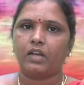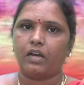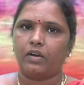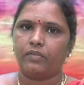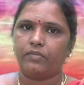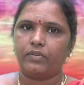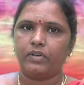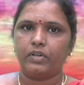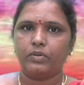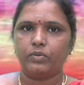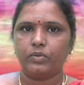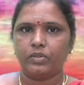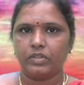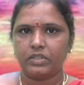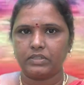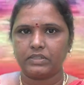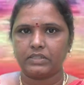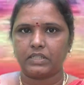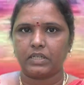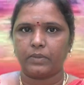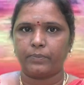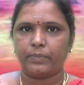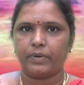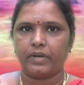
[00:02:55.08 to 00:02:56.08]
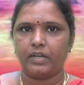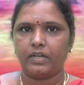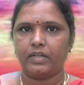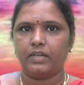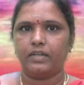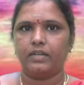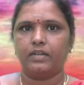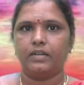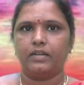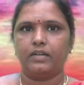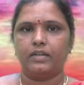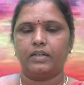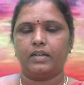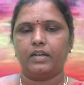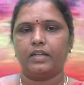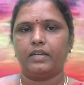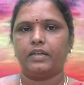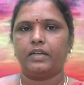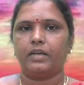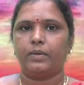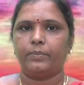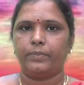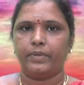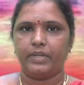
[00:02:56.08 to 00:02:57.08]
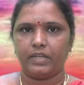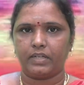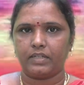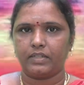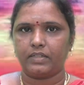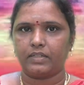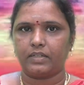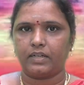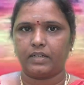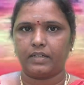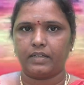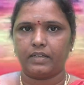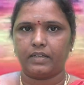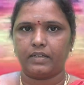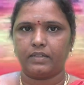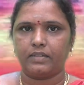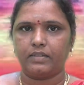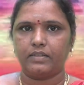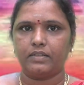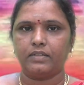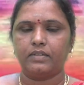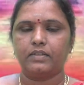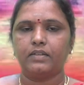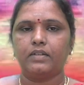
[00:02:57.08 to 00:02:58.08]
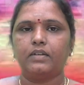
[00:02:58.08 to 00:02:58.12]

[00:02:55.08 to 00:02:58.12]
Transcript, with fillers: அவ்வளோ ஒரு சிறப்பான நிலை அப்படின்றது கிடையாது